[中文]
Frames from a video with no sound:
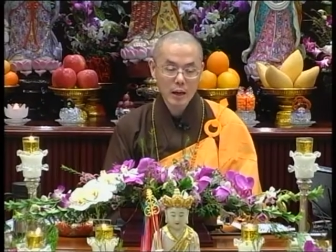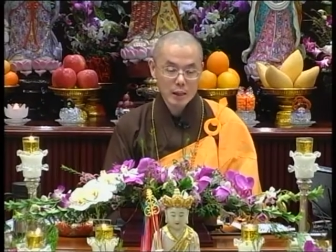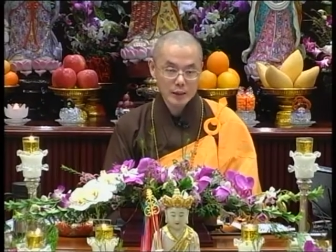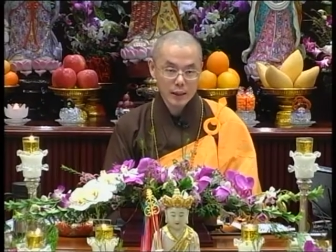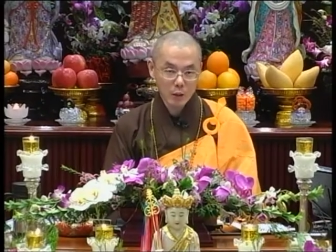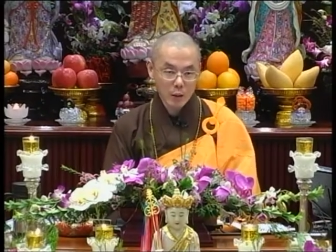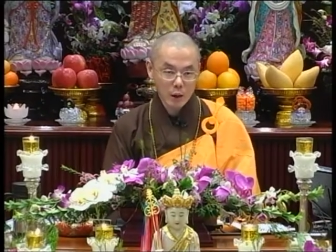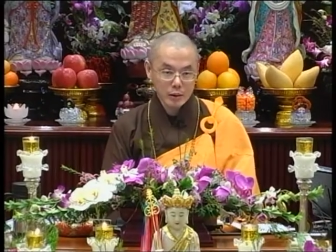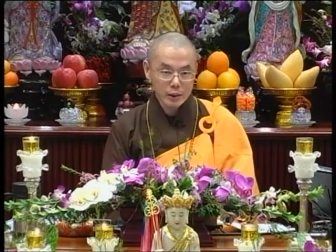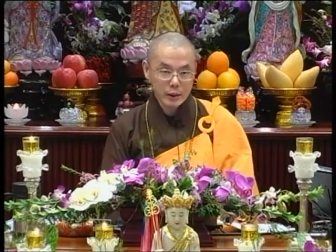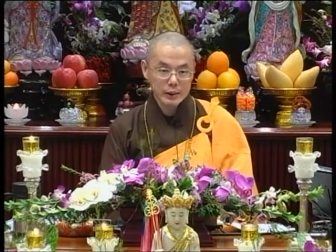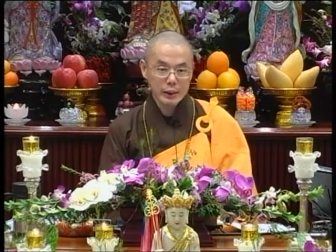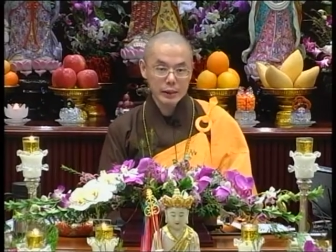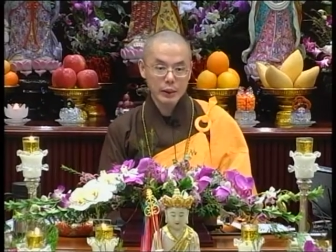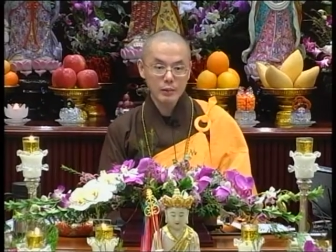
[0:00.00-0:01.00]
在王舍
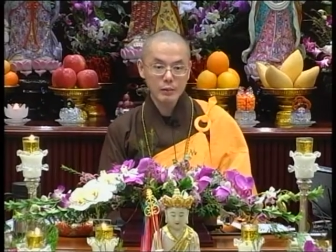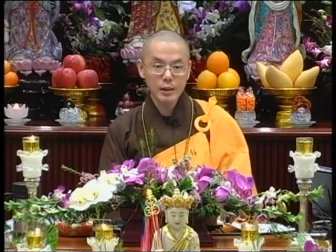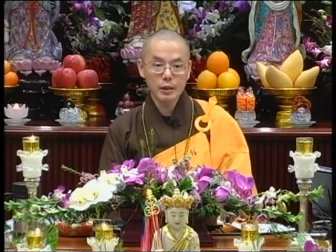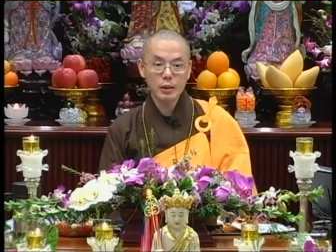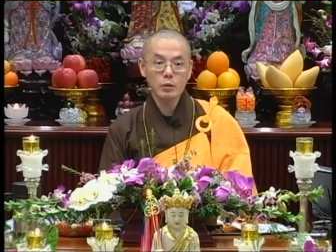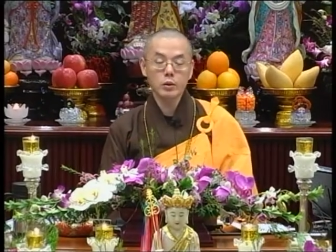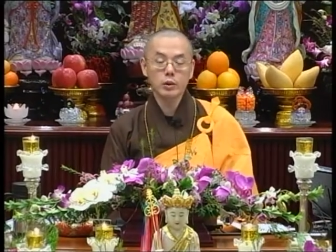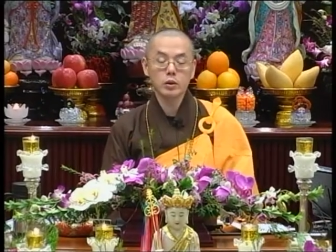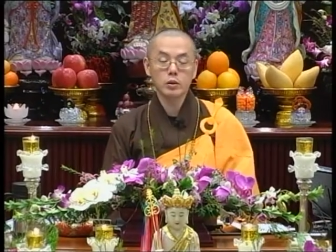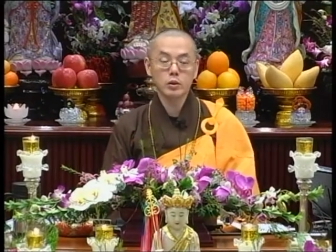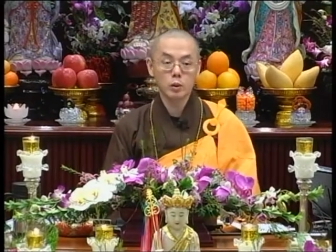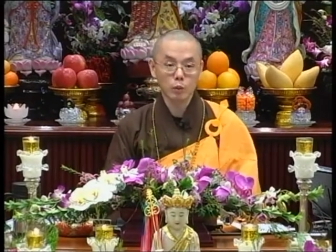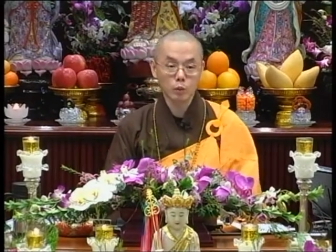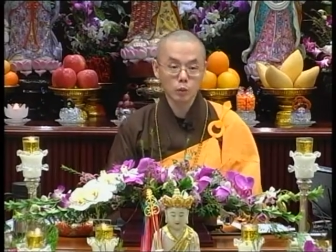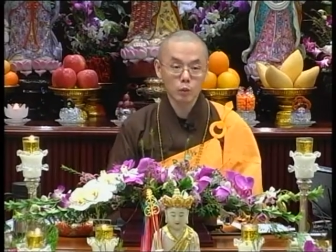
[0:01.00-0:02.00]
城里面，因为是
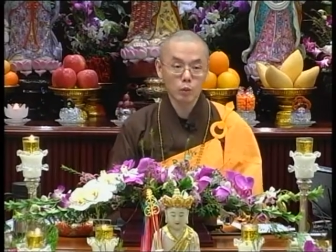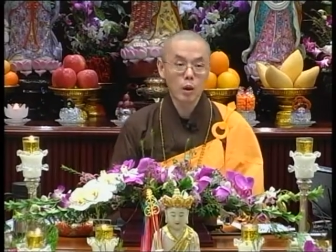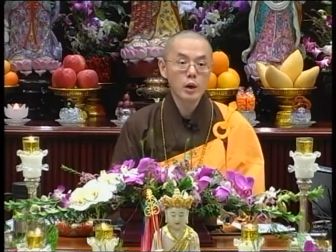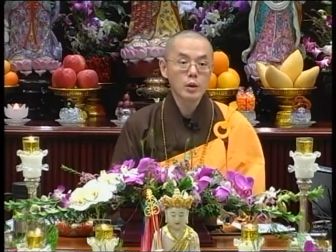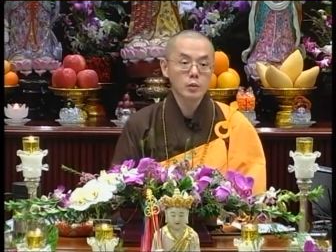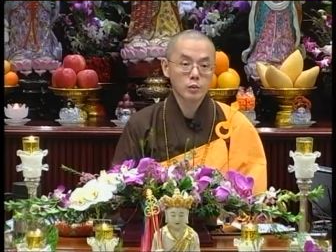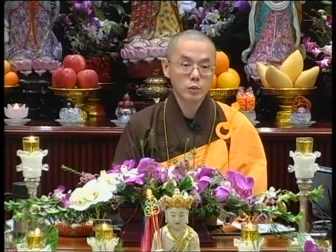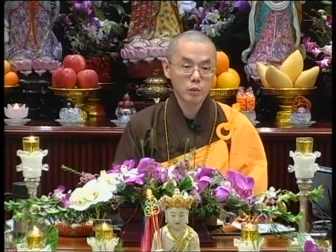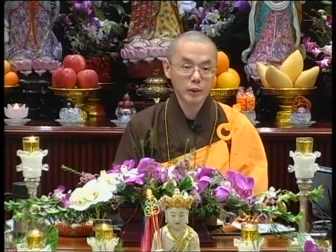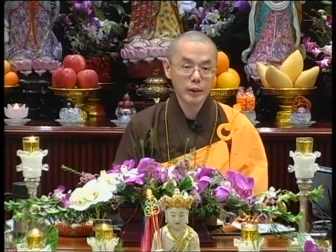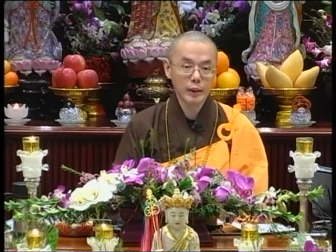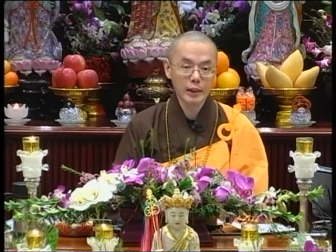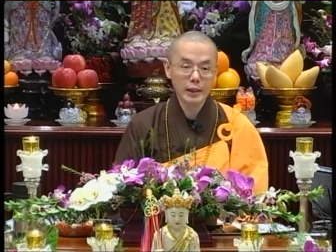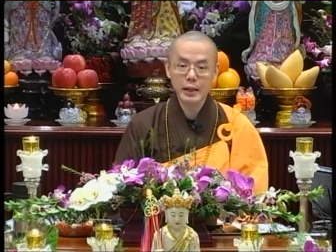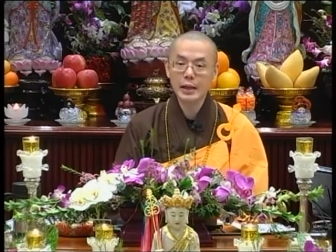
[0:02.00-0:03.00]
首都，所
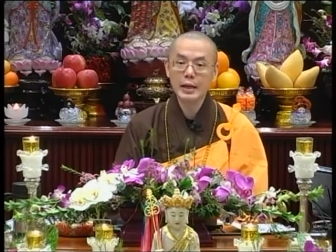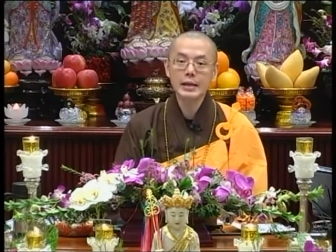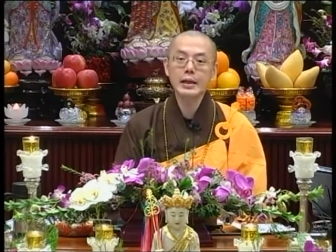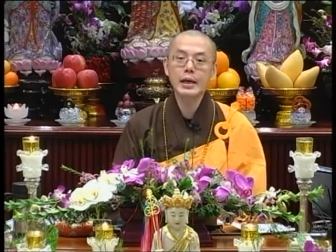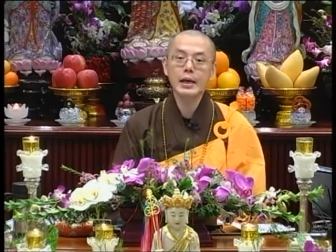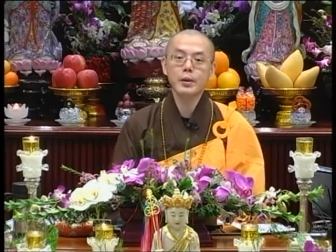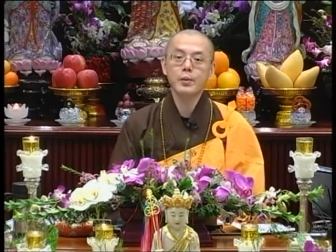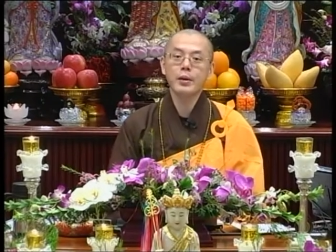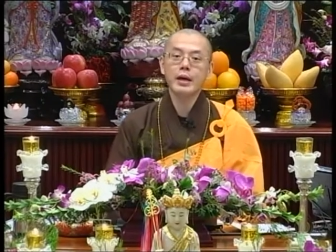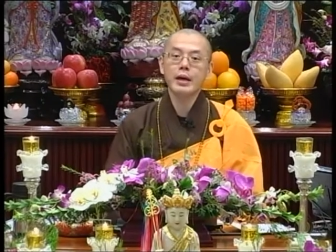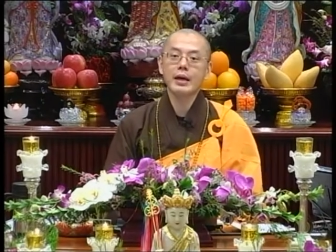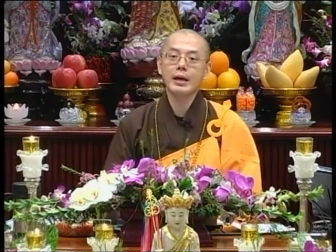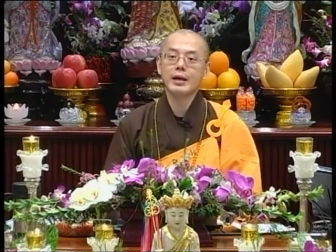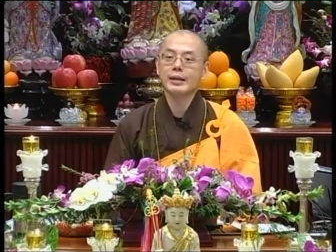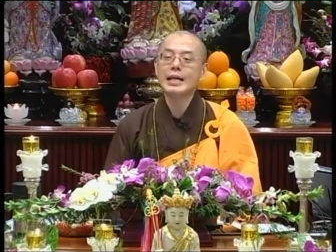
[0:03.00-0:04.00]
以夜
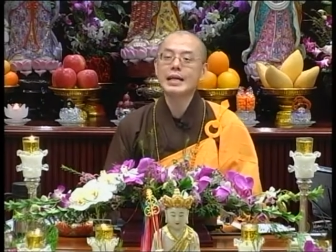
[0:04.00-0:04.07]
夜、